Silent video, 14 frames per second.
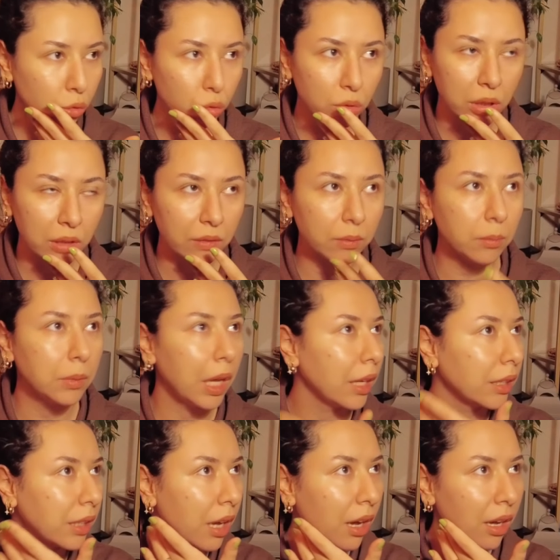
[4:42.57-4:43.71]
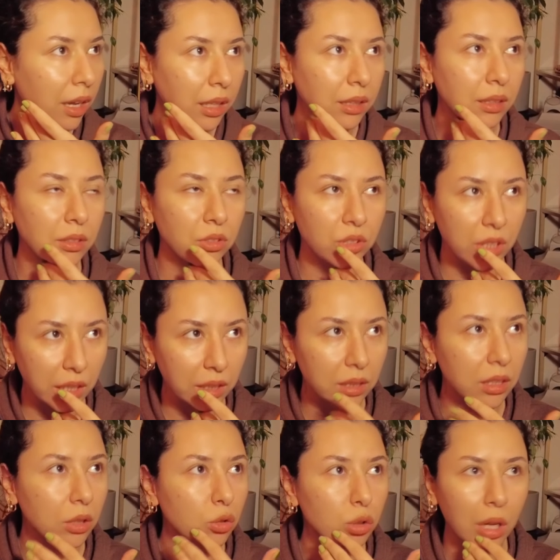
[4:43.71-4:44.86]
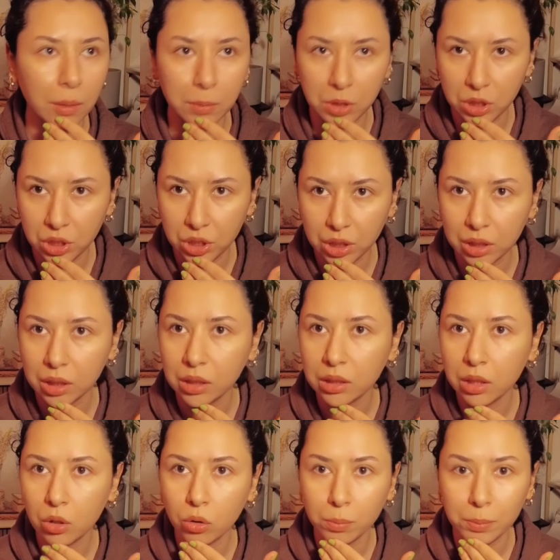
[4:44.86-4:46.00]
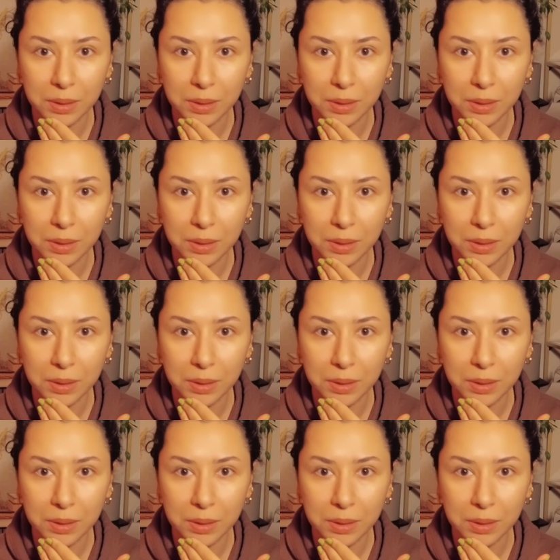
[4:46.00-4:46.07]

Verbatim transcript: Şu tarafım yani gayet şekli de güzel bir şişiklik de yok,